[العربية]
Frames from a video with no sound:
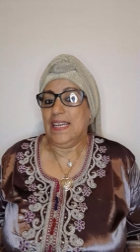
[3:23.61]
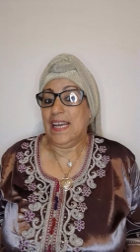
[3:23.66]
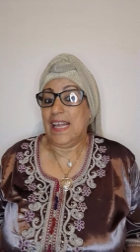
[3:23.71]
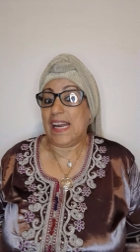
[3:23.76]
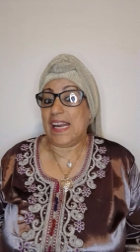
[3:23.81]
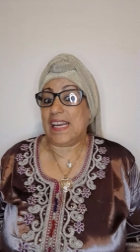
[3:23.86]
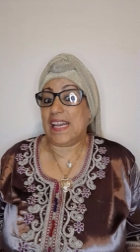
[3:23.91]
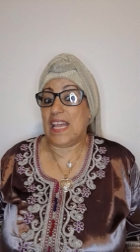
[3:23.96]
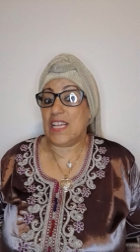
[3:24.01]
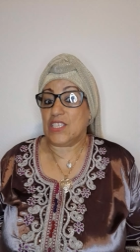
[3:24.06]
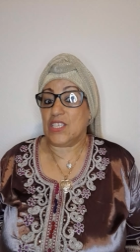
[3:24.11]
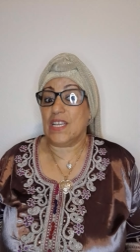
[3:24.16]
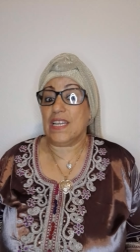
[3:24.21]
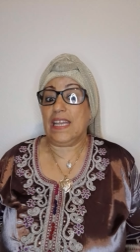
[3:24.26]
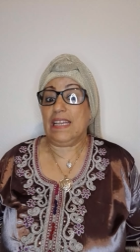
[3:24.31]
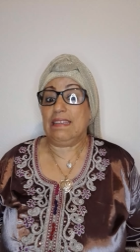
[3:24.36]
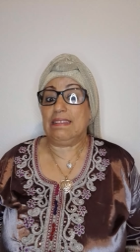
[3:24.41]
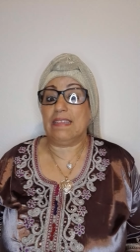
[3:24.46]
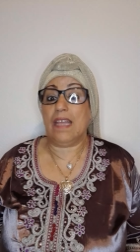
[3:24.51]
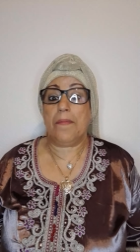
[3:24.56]
الراجل
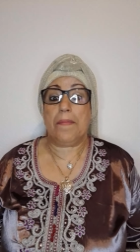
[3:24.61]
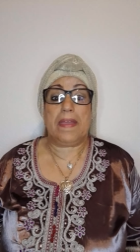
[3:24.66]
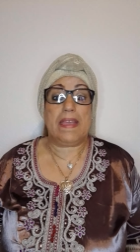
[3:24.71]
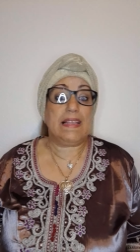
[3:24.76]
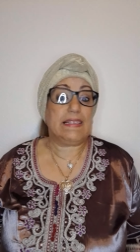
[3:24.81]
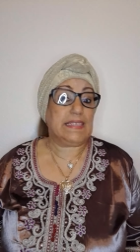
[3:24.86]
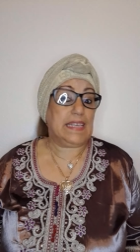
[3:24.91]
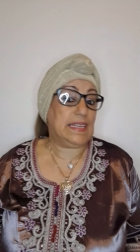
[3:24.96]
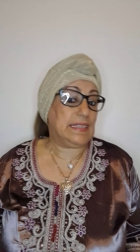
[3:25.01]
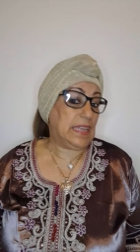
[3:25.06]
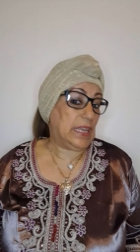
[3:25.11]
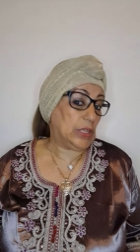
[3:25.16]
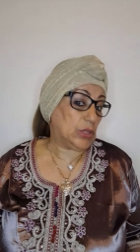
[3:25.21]
خدام جالس حدا